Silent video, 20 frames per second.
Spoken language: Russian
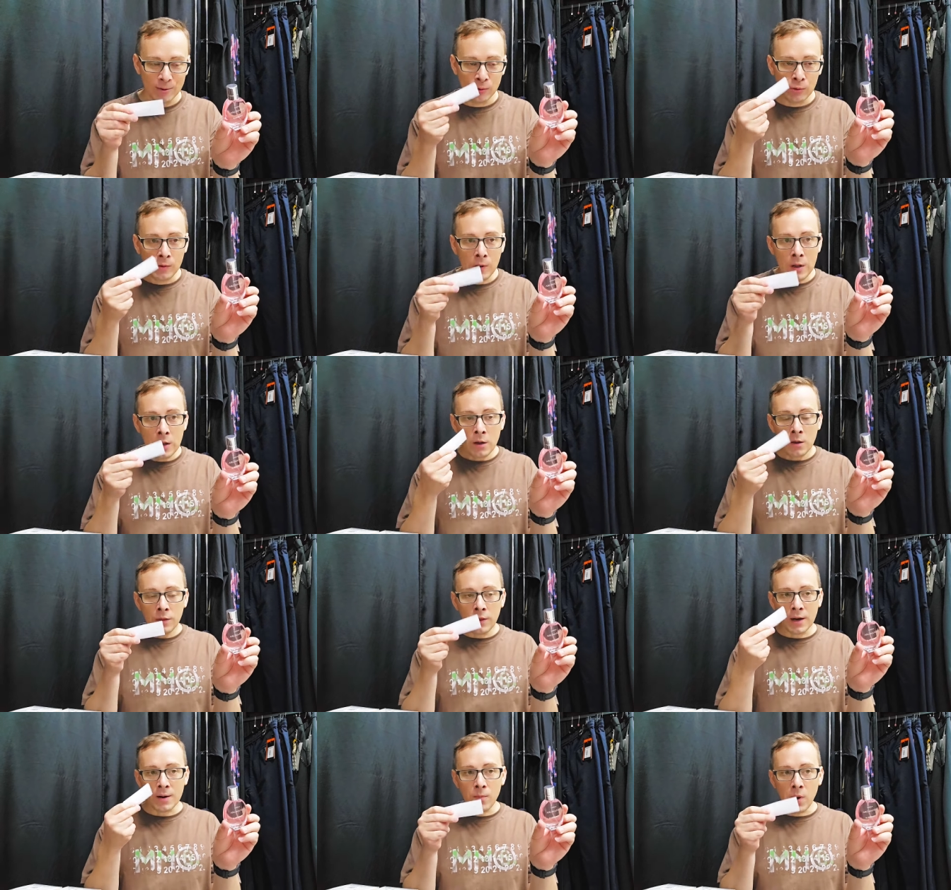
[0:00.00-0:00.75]
Ну,
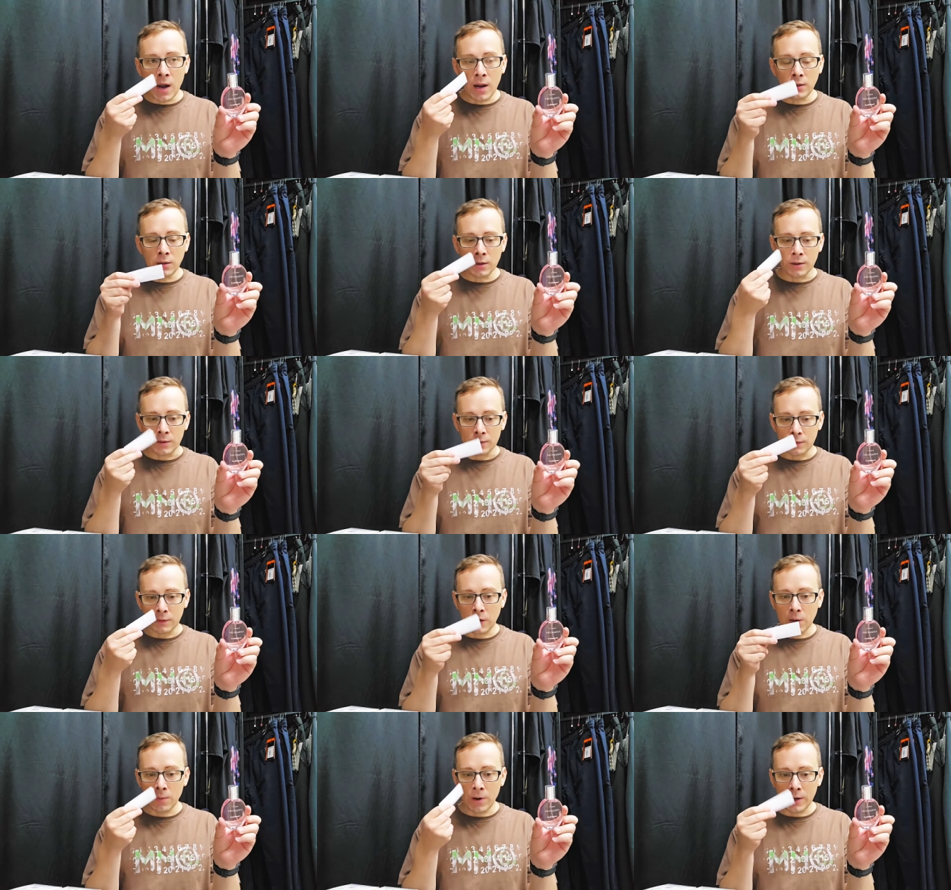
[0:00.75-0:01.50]
нормально,
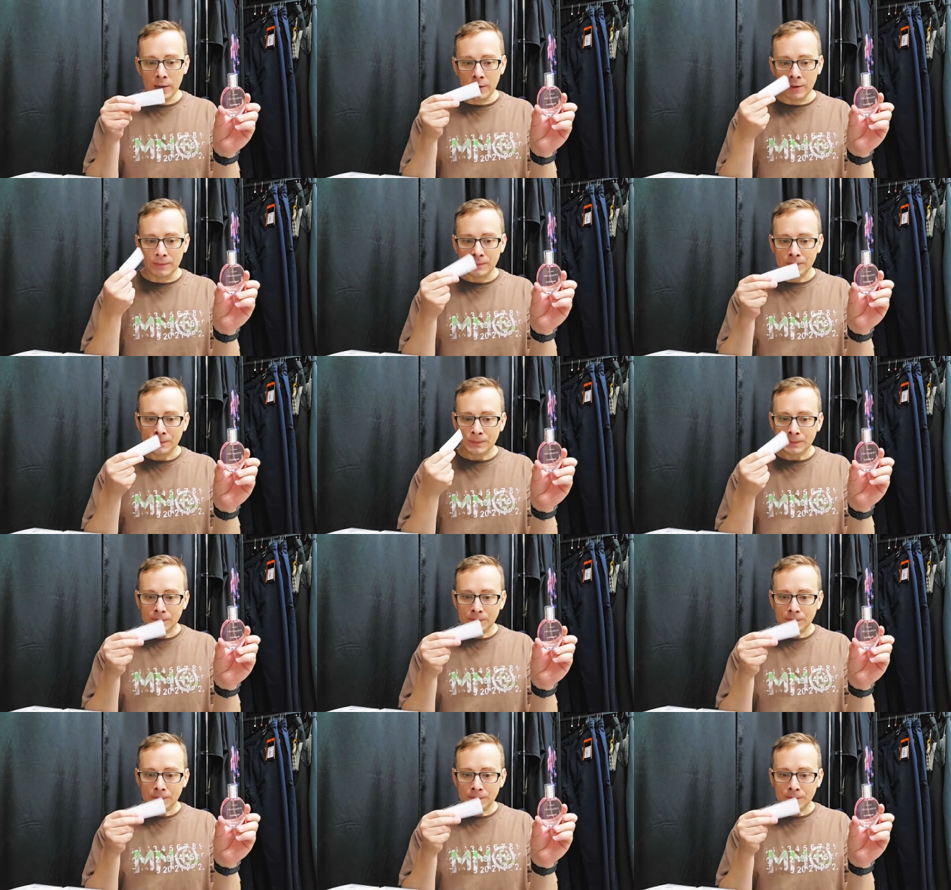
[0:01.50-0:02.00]
нормально.